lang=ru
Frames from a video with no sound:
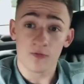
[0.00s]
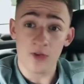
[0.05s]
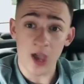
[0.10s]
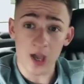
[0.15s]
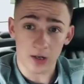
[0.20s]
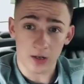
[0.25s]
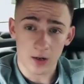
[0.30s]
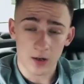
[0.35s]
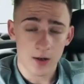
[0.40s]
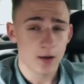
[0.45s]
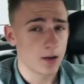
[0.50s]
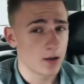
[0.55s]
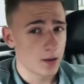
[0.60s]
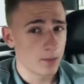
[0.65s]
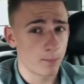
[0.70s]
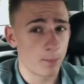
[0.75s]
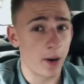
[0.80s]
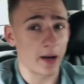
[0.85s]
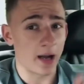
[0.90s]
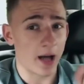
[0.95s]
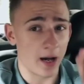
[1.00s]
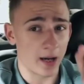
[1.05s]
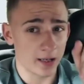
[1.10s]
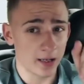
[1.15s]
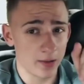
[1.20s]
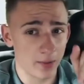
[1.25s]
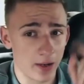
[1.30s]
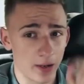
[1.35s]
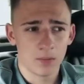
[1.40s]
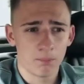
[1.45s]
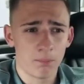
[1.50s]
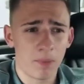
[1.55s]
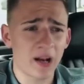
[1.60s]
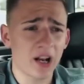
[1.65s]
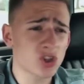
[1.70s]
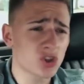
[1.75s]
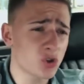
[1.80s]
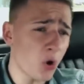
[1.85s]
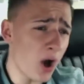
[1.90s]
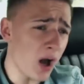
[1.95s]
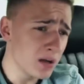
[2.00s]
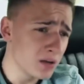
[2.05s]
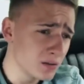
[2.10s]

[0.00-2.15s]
Вверх. Пора арива. Пора что?